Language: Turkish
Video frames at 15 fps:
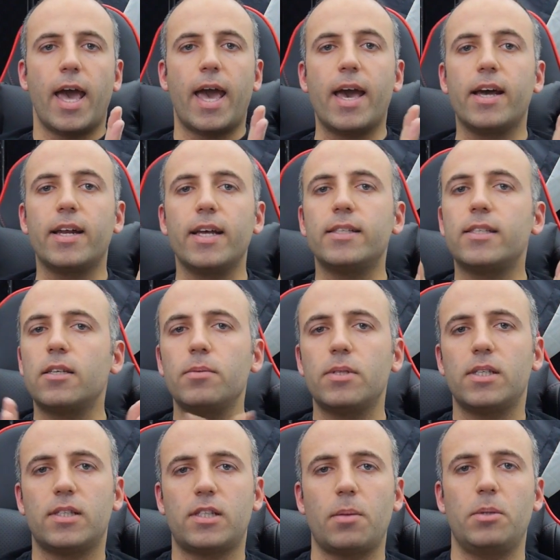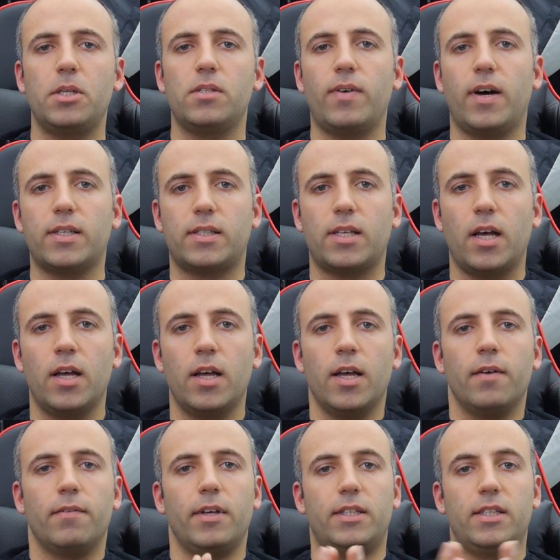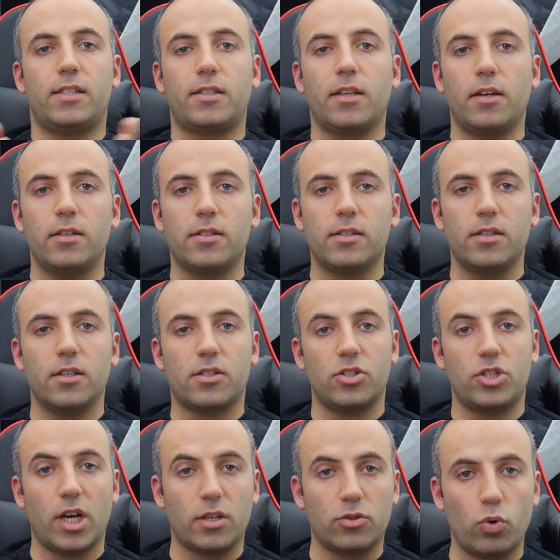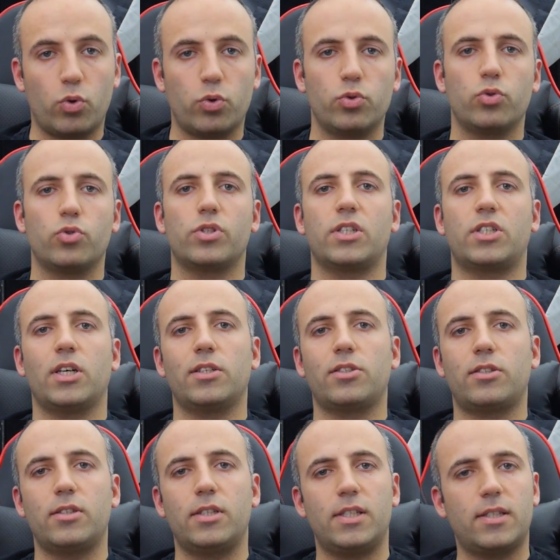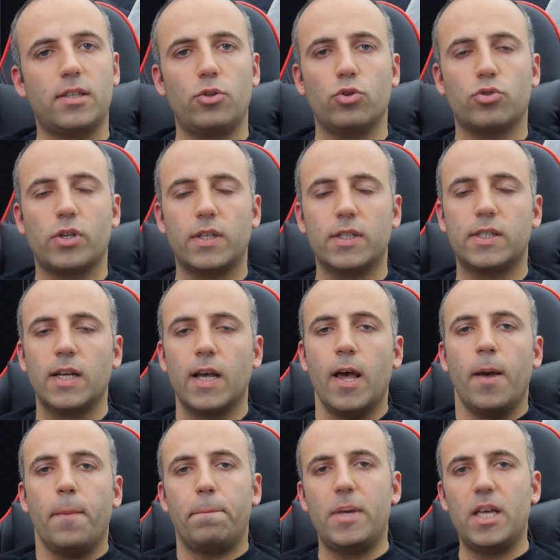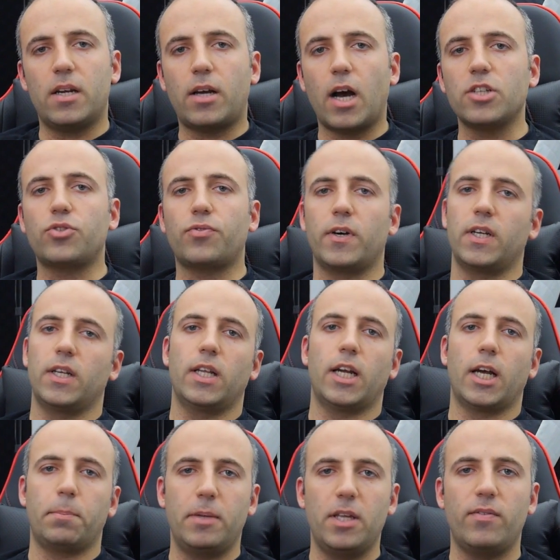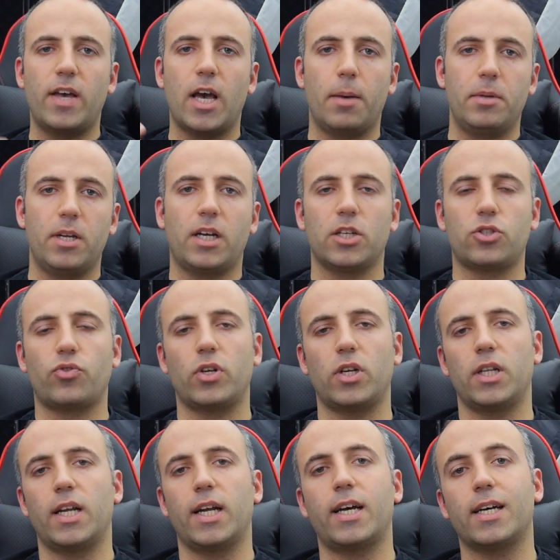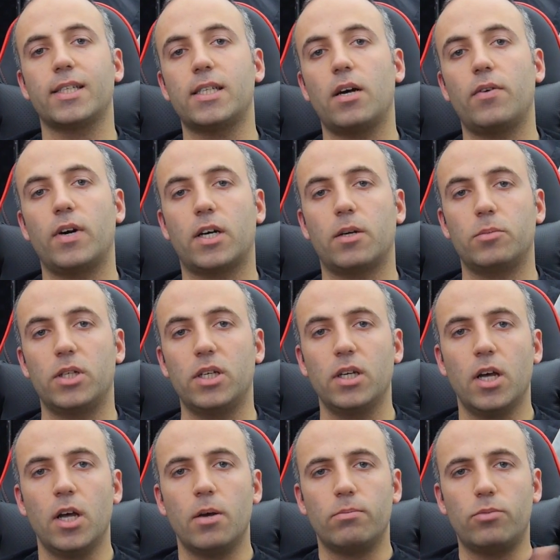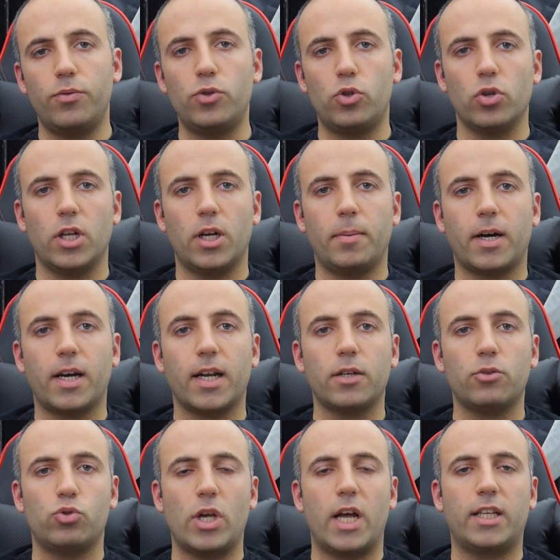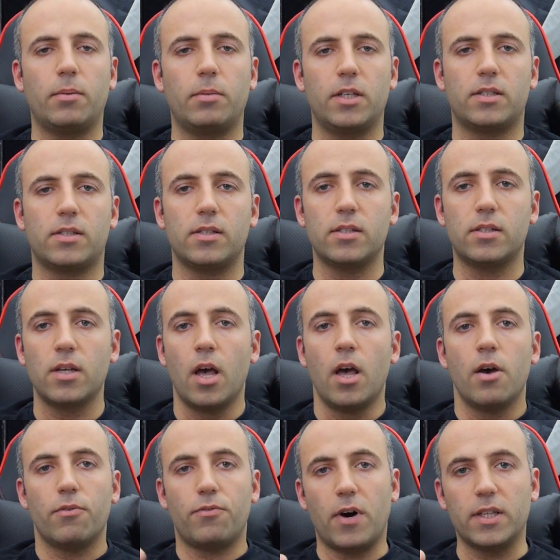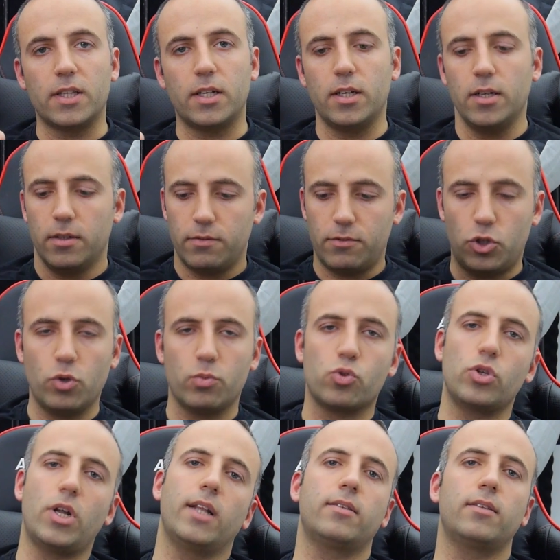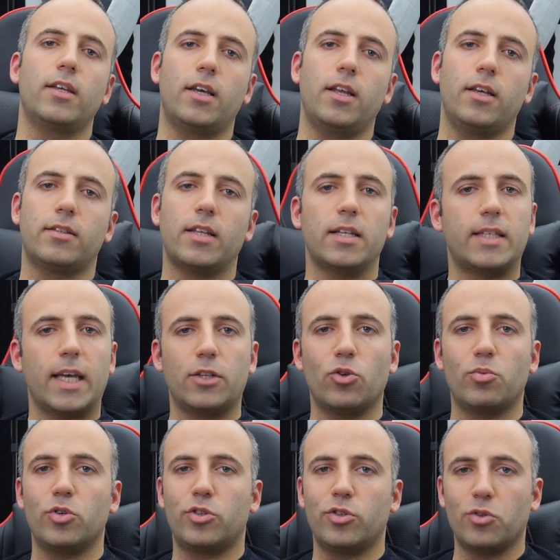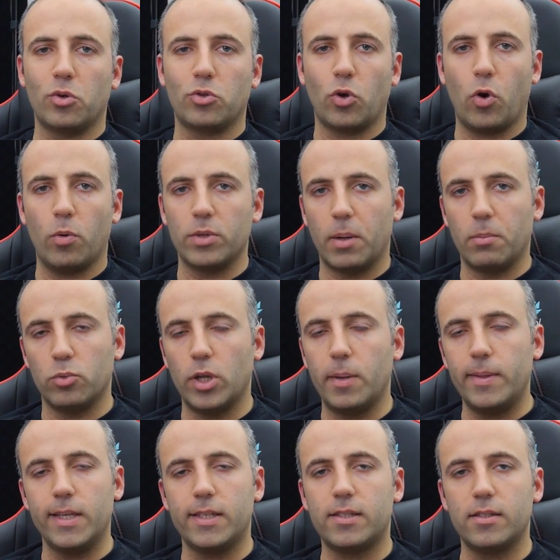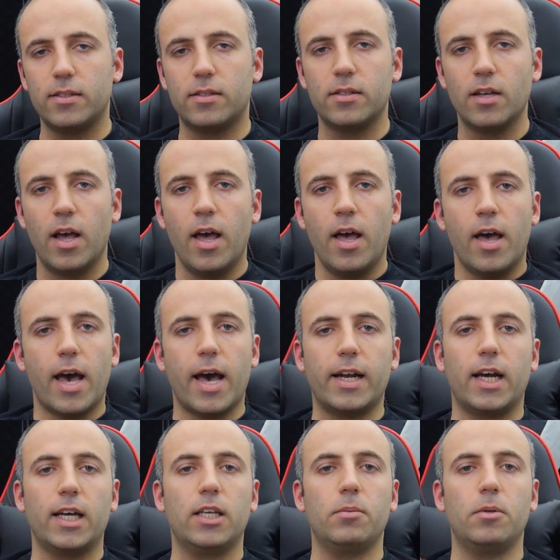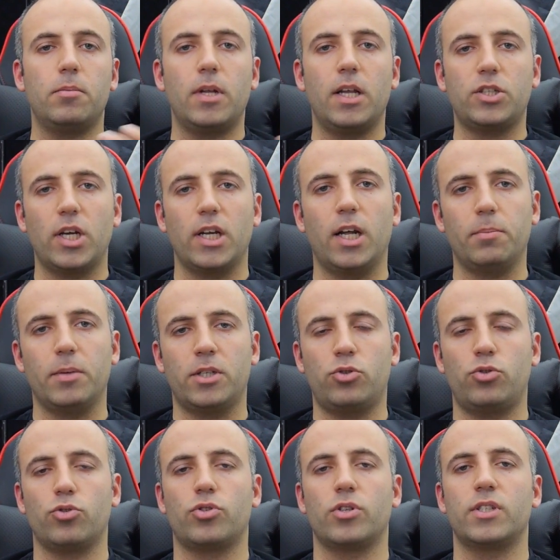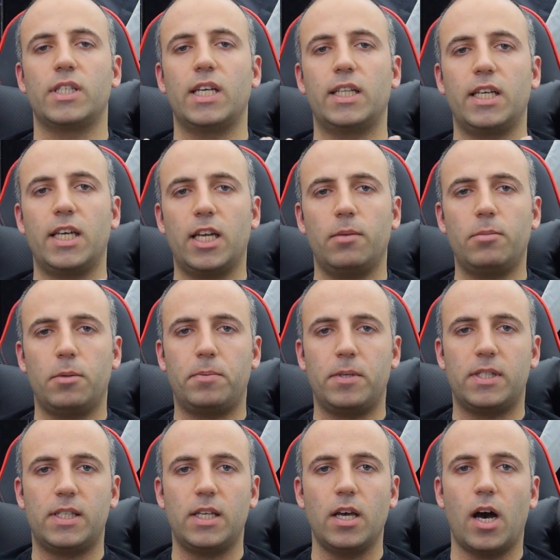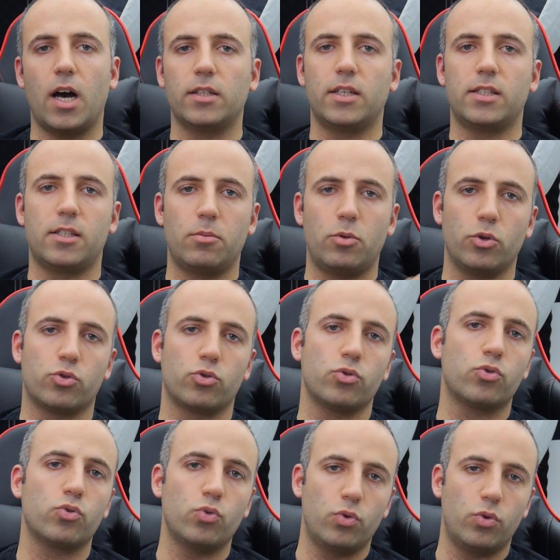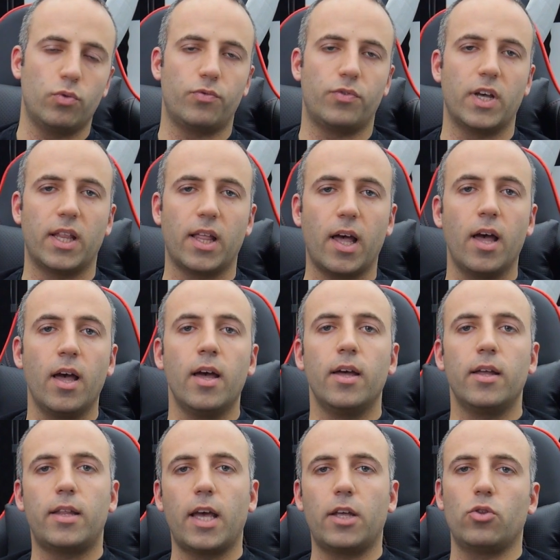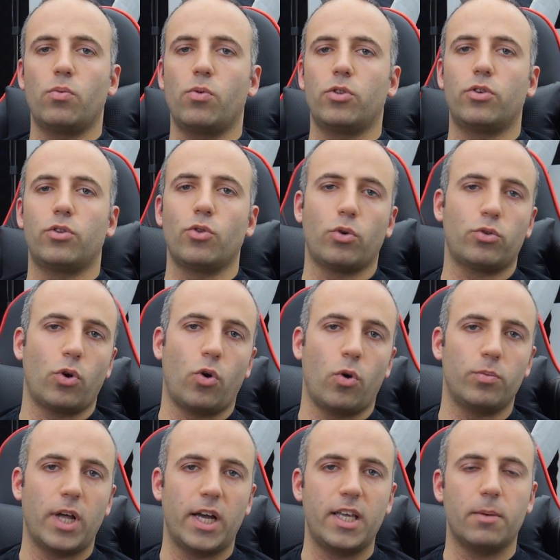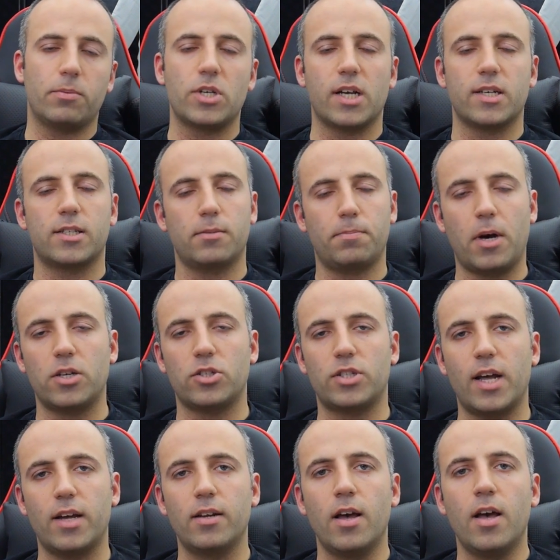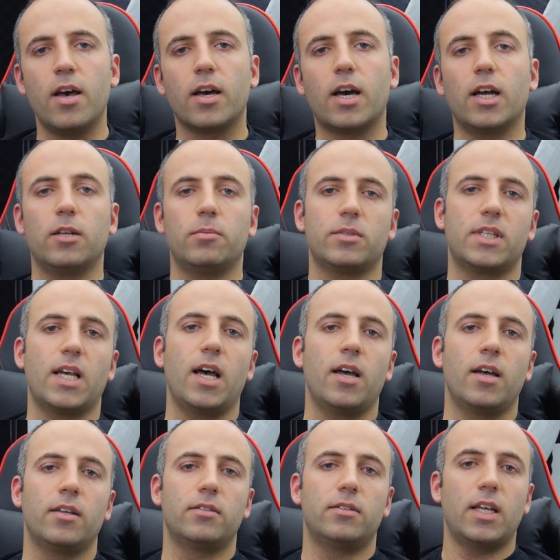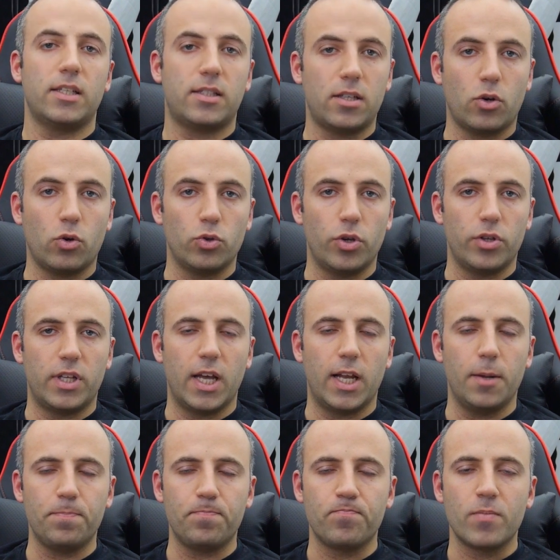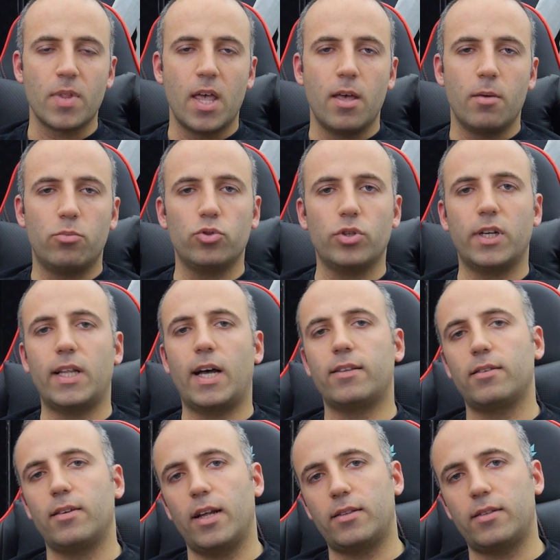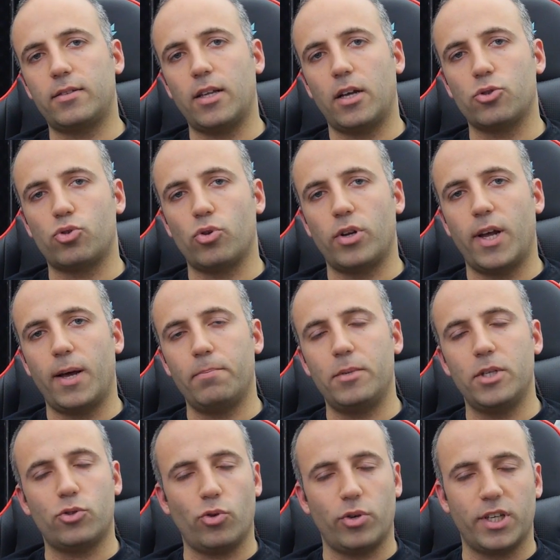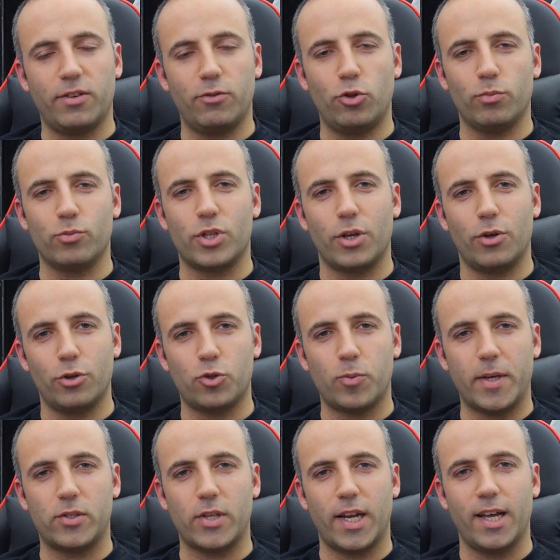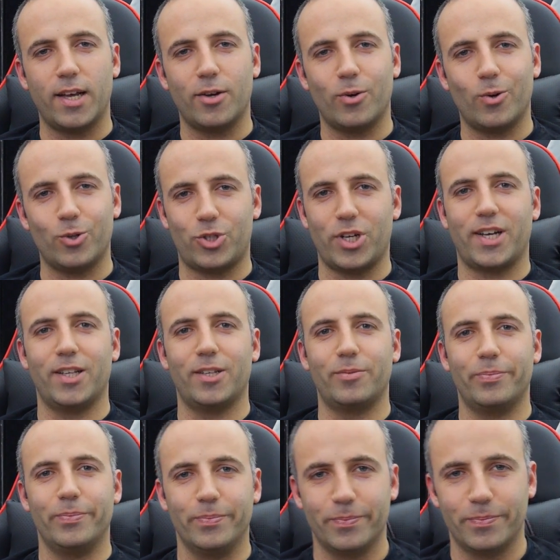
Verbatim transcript: Eğer eski bir sisteminiz varsa ve disklerinizin de sıcak dokunduğunuzda çalıştığını hissediyorsanız birkaç fan alarak bir veya birkaç fan alarak kasa hava akımını bu videolara bakarak düzeltebilirsiniz. Fanları videomuzun altındaki linkten teknobiyotik.com'dan bulabilirsiniz. Herhangi bir bileşen almak istiyorsanız ya da yeni bir PC adresi biliyorsunuz uygun fiyata da teknobiyotik.com'dan yapacağınız siparişler kanalımıza destek oluyor diyelim. Bunları da hatırlattıktan sonra bir sonraki videomuzda görüşmek üzere. Hoşçakalın.